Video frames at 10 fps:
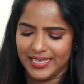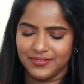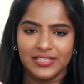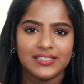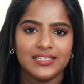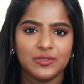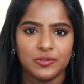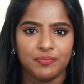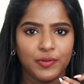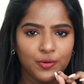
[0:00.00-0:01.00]
இது வந்து
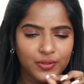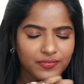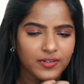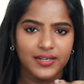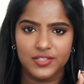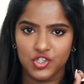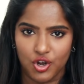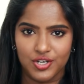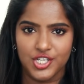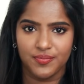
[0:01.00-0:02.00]
ஒரு பியூட்டிஃபுல்லான
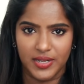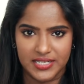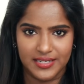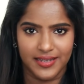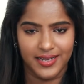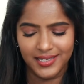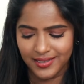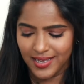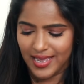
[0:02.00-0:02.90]
ஜார்ஜட் மெட்டீரியல்